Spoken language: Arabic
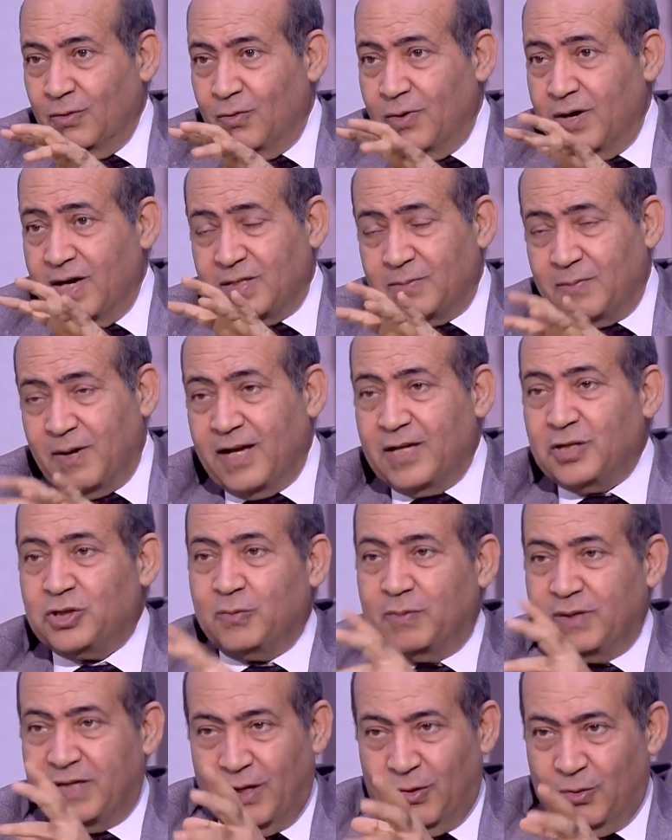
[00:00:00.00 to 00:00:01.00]
وناس ما كانتش
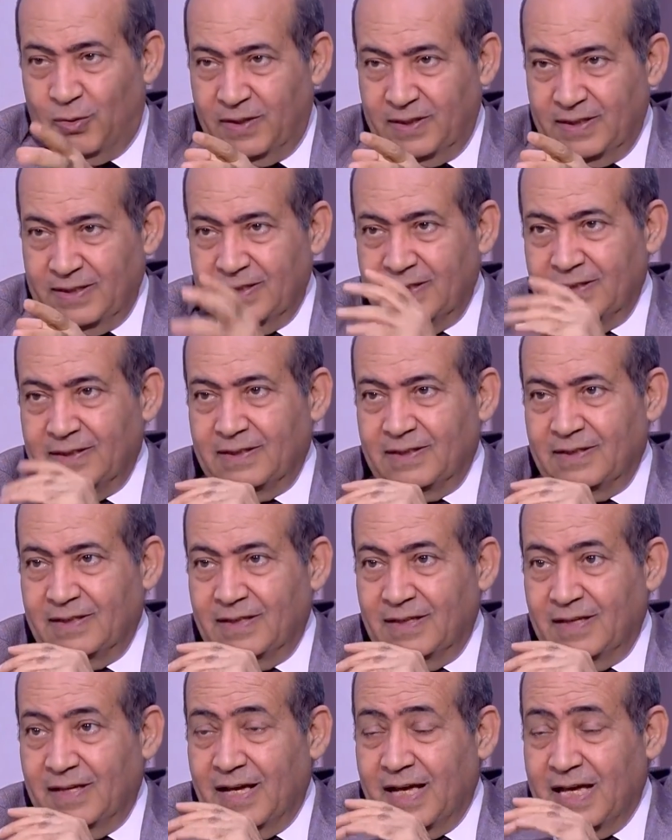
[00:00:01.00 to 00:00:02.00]
بتلون
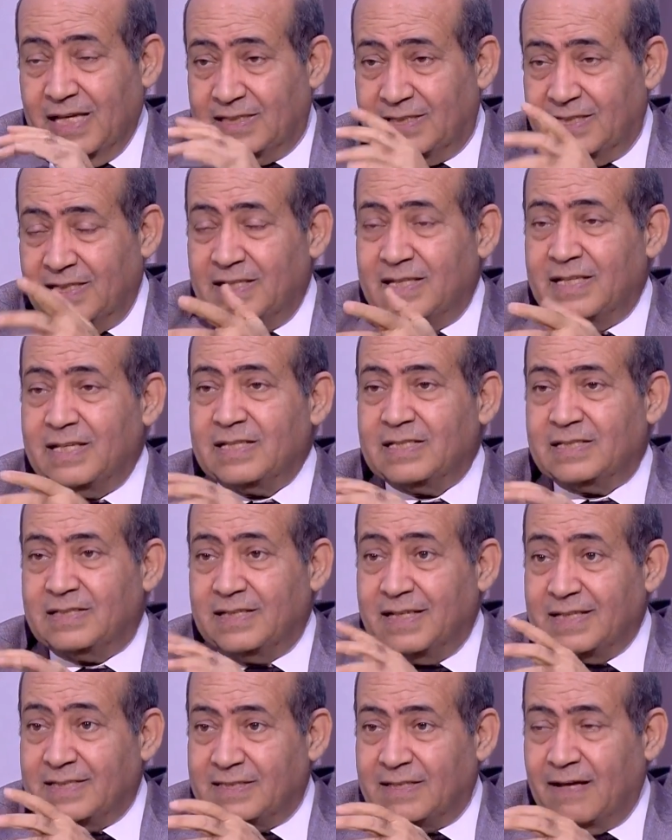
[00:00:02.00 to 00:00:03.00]
ال 3 ديز
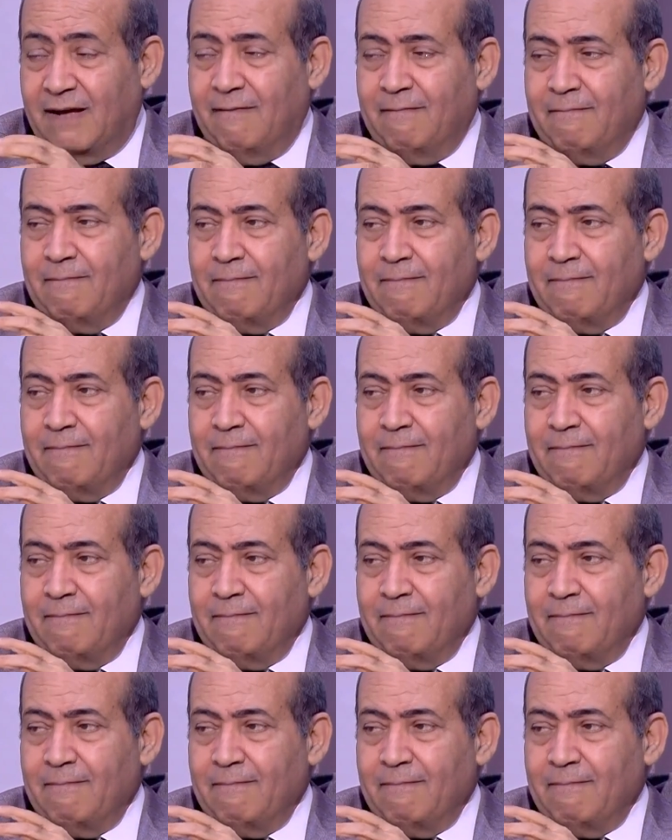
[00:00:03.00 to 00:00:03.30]
لسه